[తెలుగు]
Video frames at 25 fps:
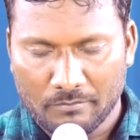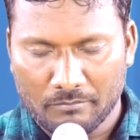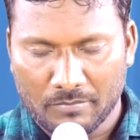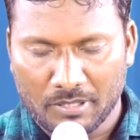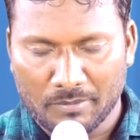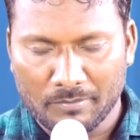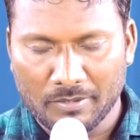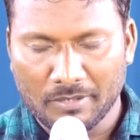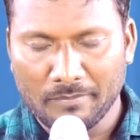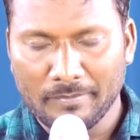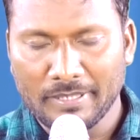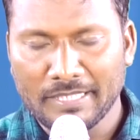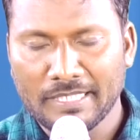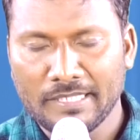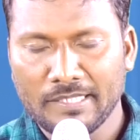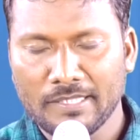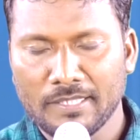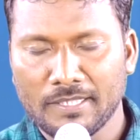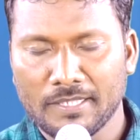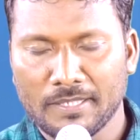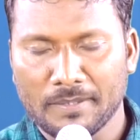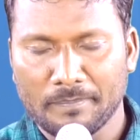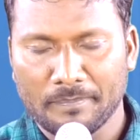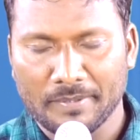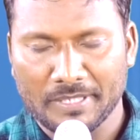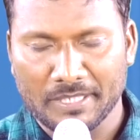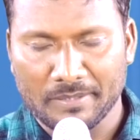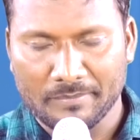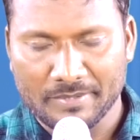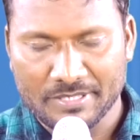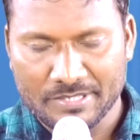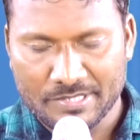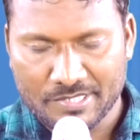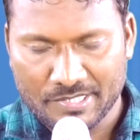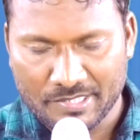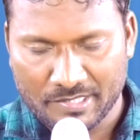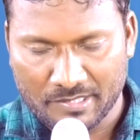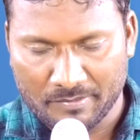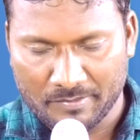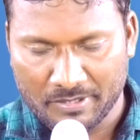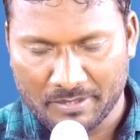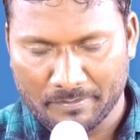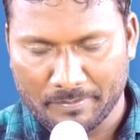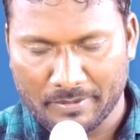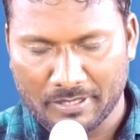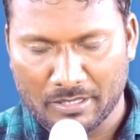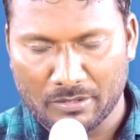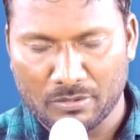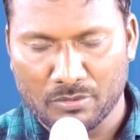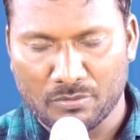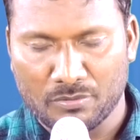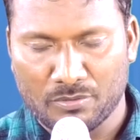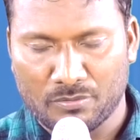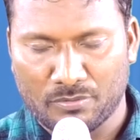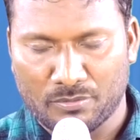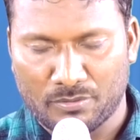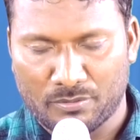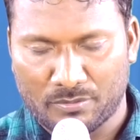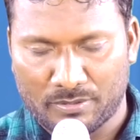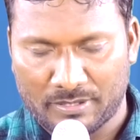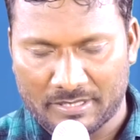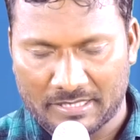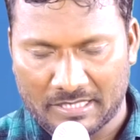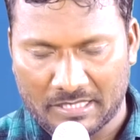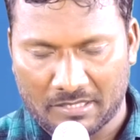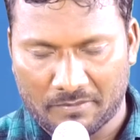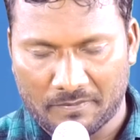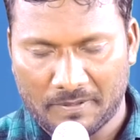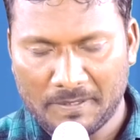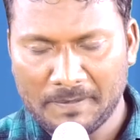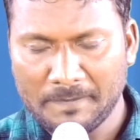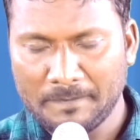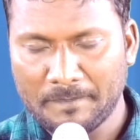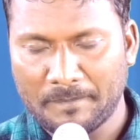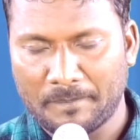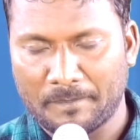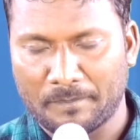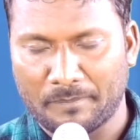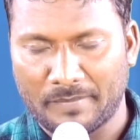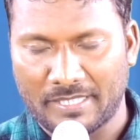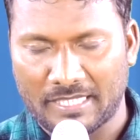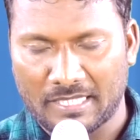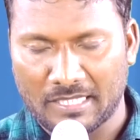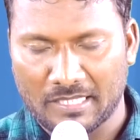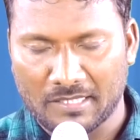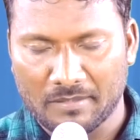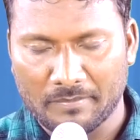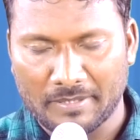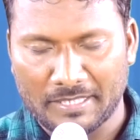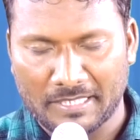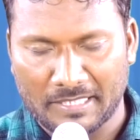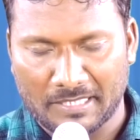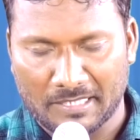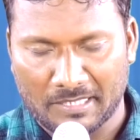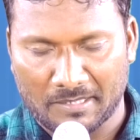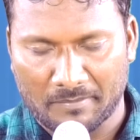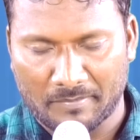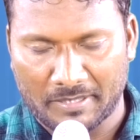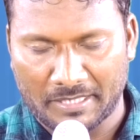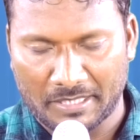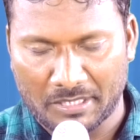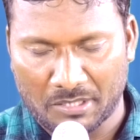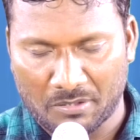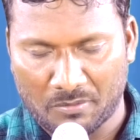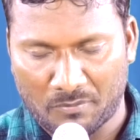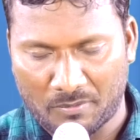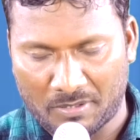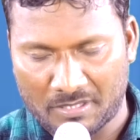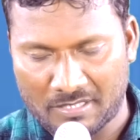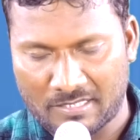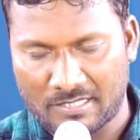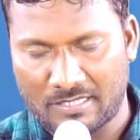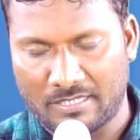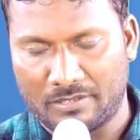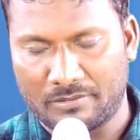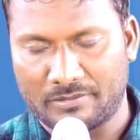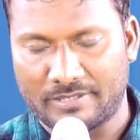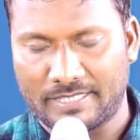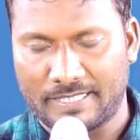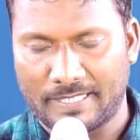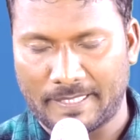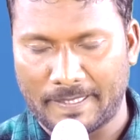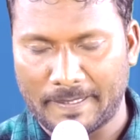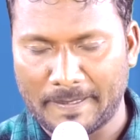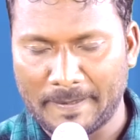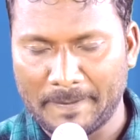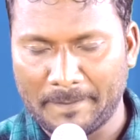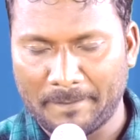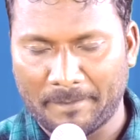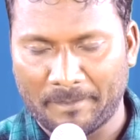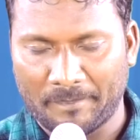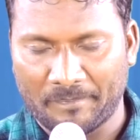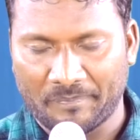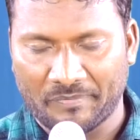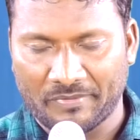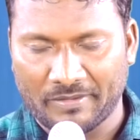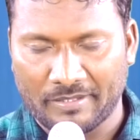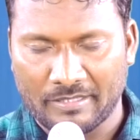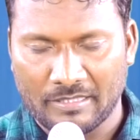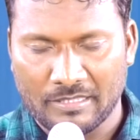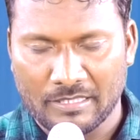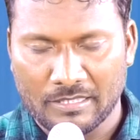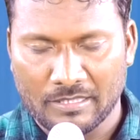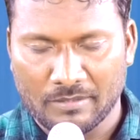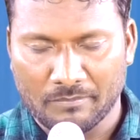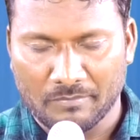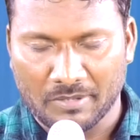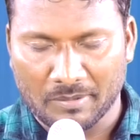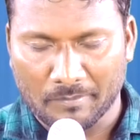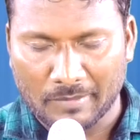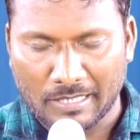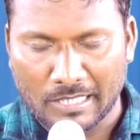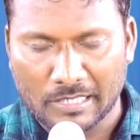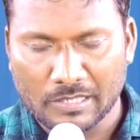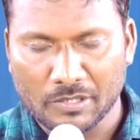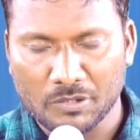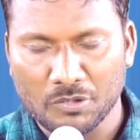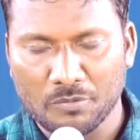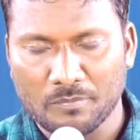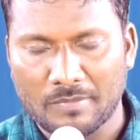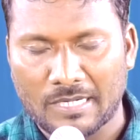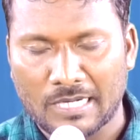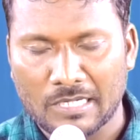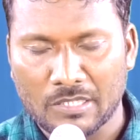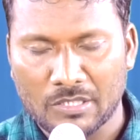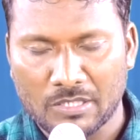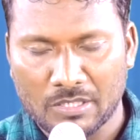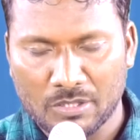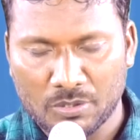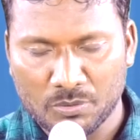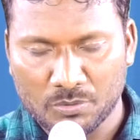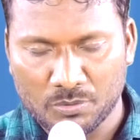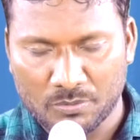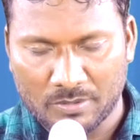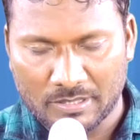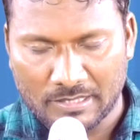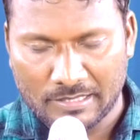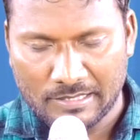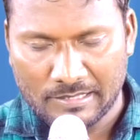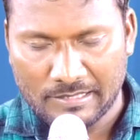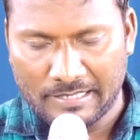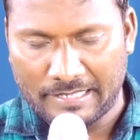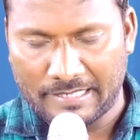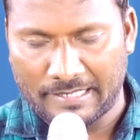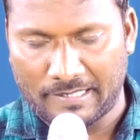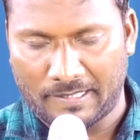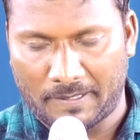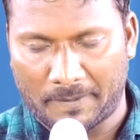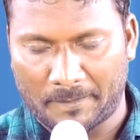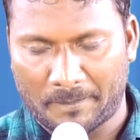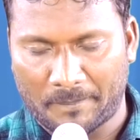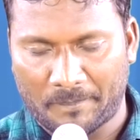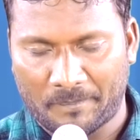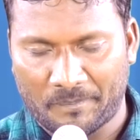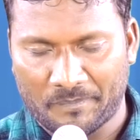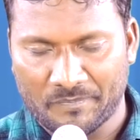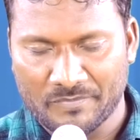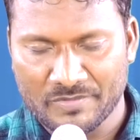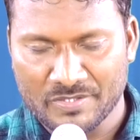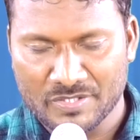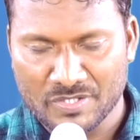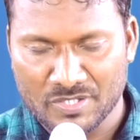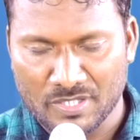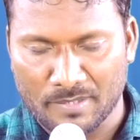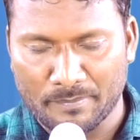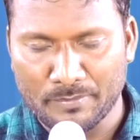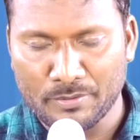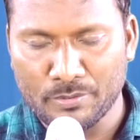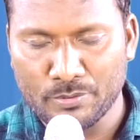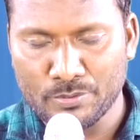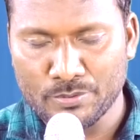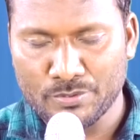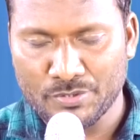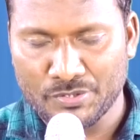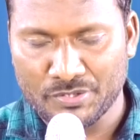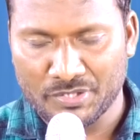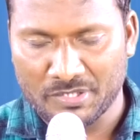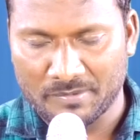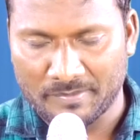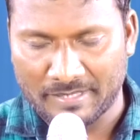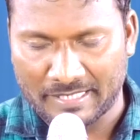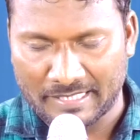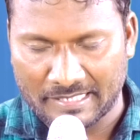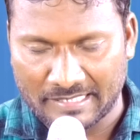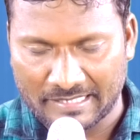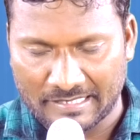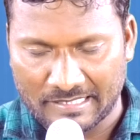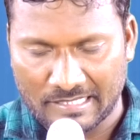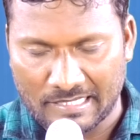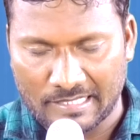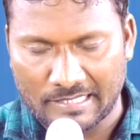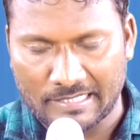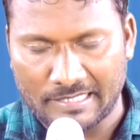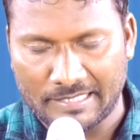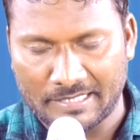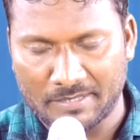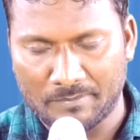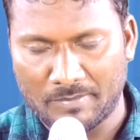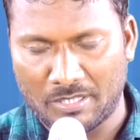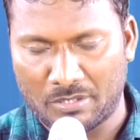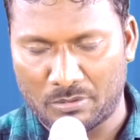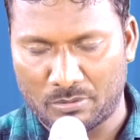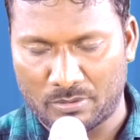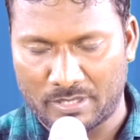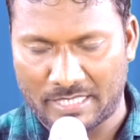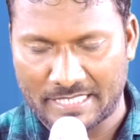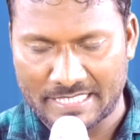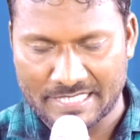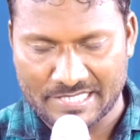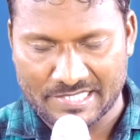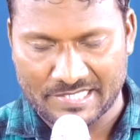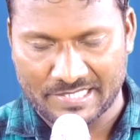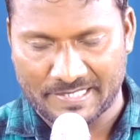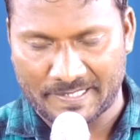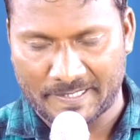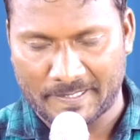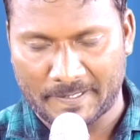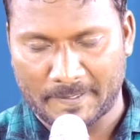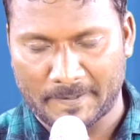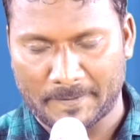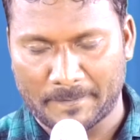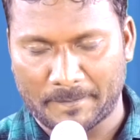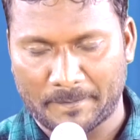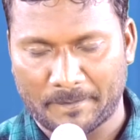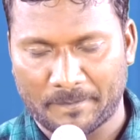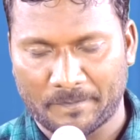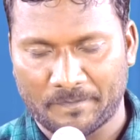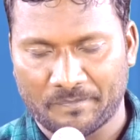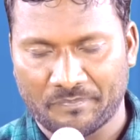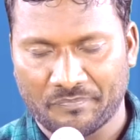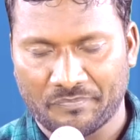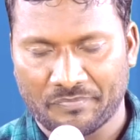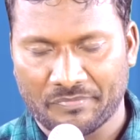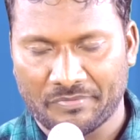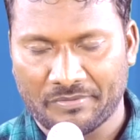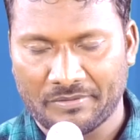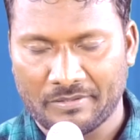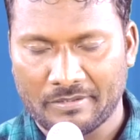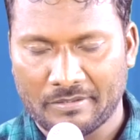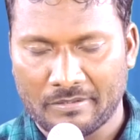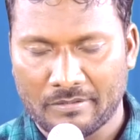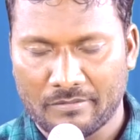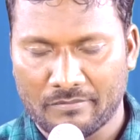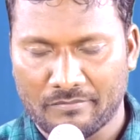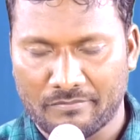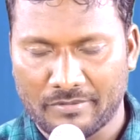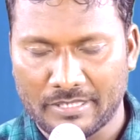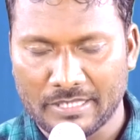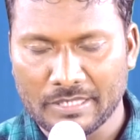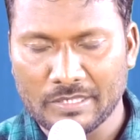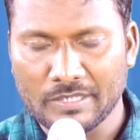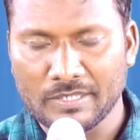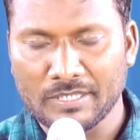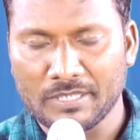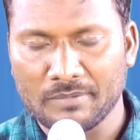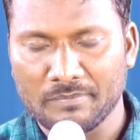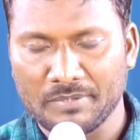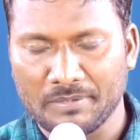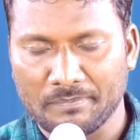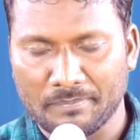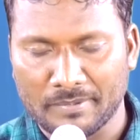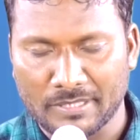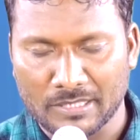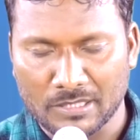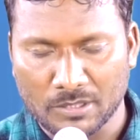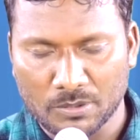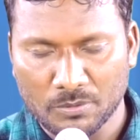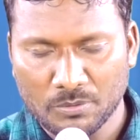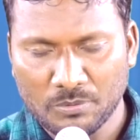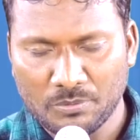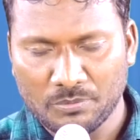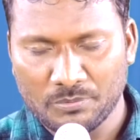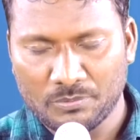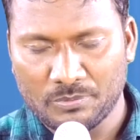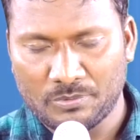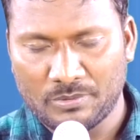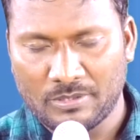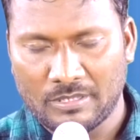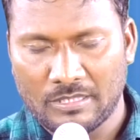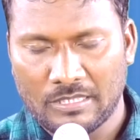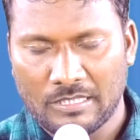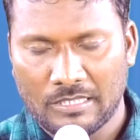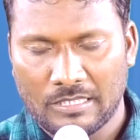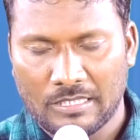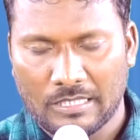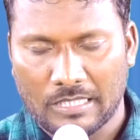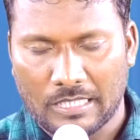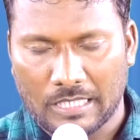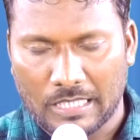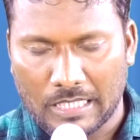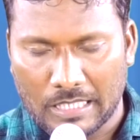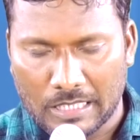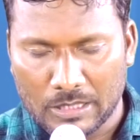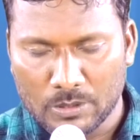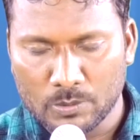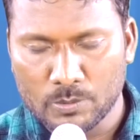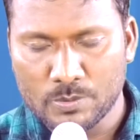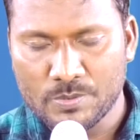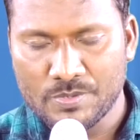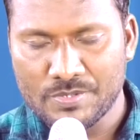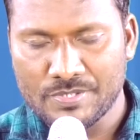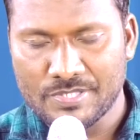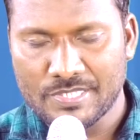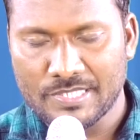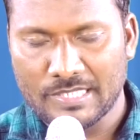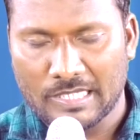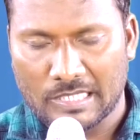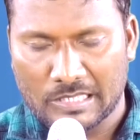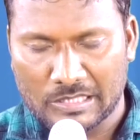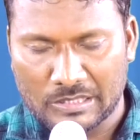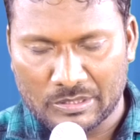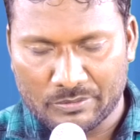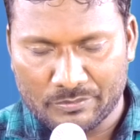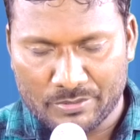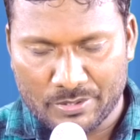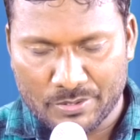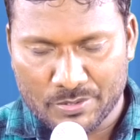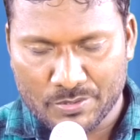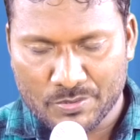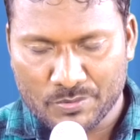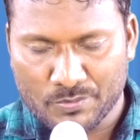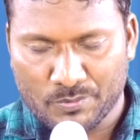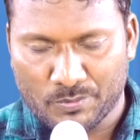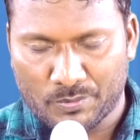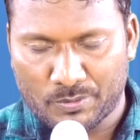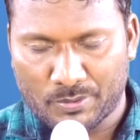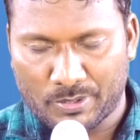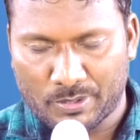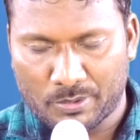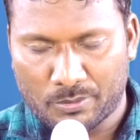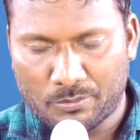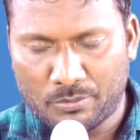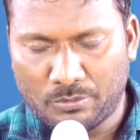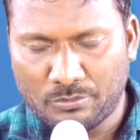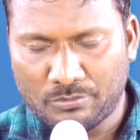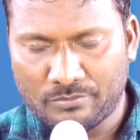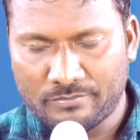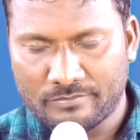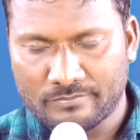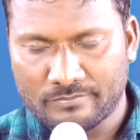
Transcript: మమ్మల్ని మిక్కిలిగా ప్రేమించిన మా పరలోకంలో ఉన్న దేవ మీ ఘనమైన నామానికి వందనాలు తండ్రి మీ మాటలు మాట్లాడుతుండగా నాయన సమయోచితమైన జ్ఞానాన్ని మాకు దయచేయండి వింటున్న మీ పిల్లలు ఆలోచించి అర్థం చేసుకున్నటకు